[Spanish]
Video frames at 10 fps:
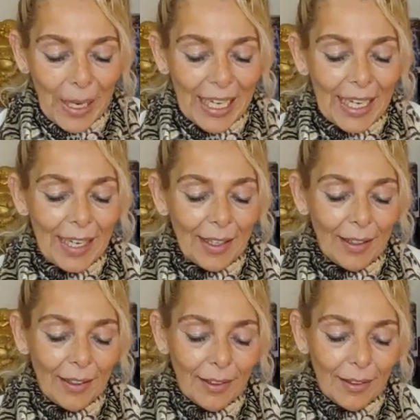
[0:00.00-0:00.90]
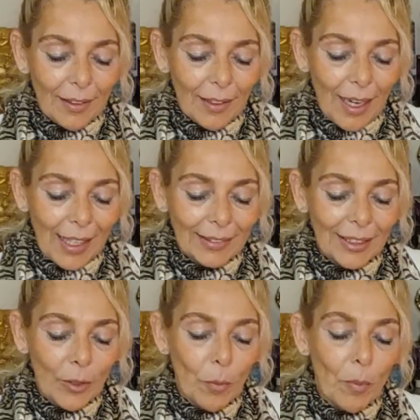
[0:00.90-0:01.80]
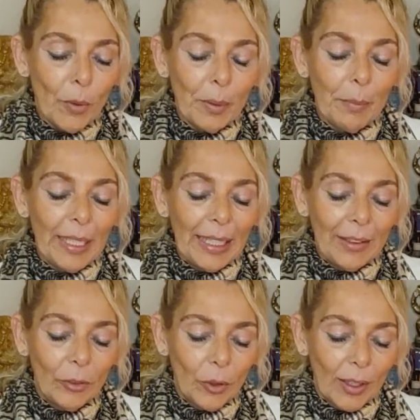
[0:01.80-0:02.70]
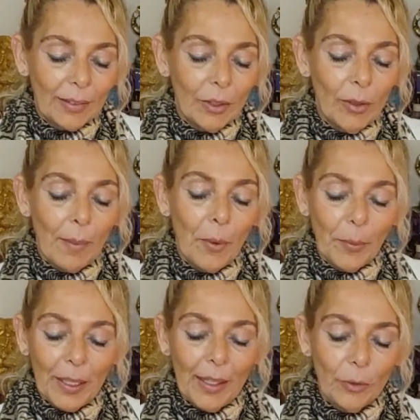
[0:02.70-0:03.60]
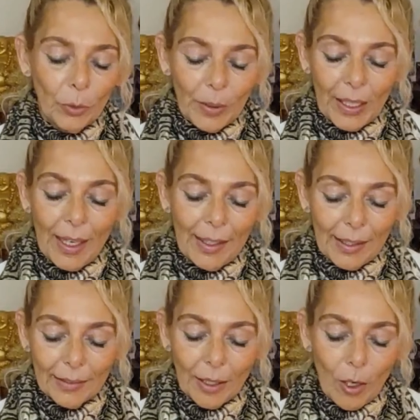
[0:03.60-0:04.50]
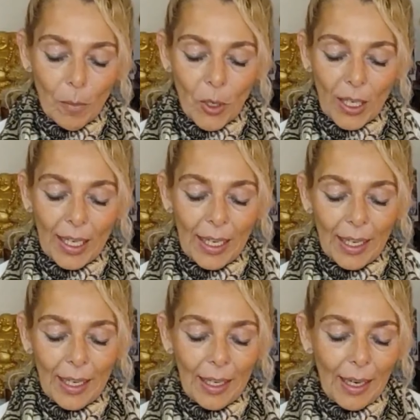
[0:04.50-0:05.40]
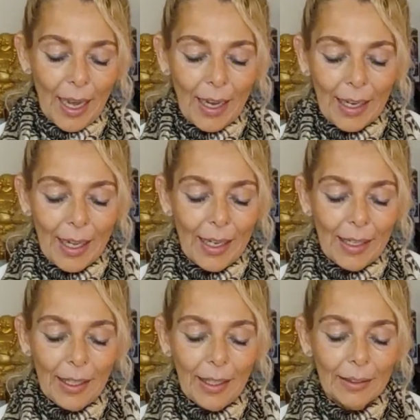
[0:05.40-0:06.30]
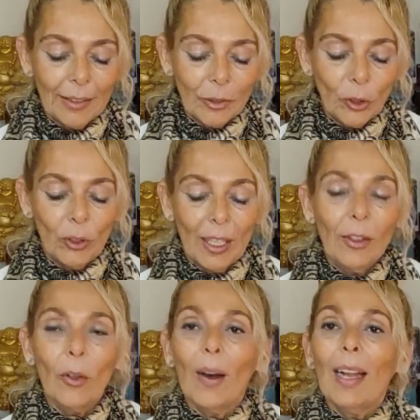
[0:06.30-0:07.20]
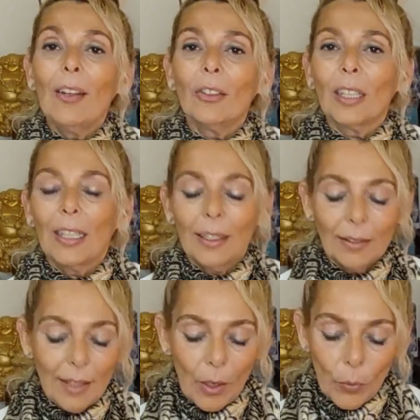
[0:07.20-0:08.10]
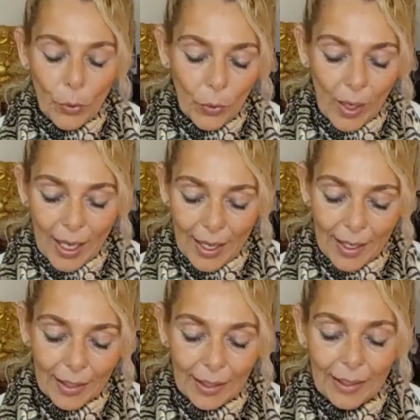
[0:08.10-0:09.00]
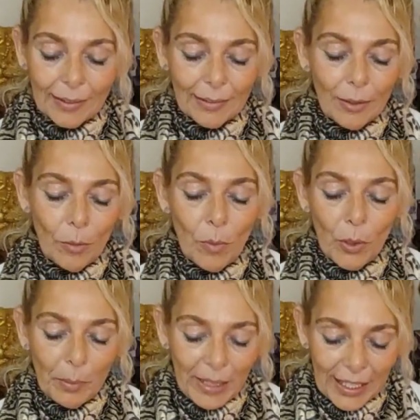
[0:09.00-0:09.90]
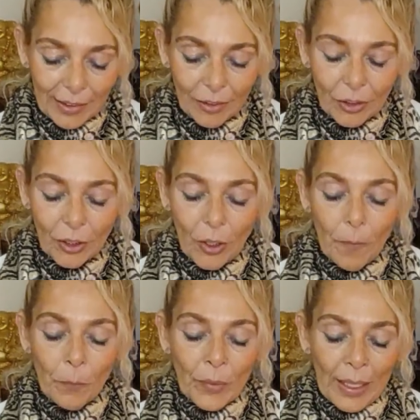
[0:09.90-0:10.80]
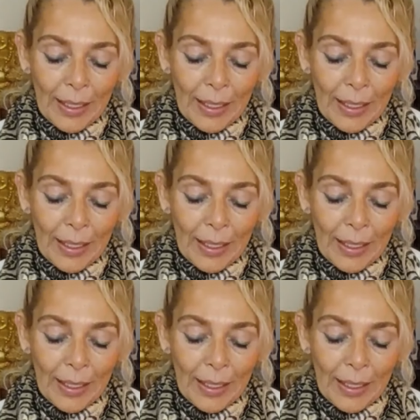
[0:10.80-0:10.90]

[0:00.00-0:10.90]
Para hacer un movimiento, hacer una movida en tu vida, Aries, es como que acá estás soltando algo, te querés ir a algún lugar, querés hacer un movimiento.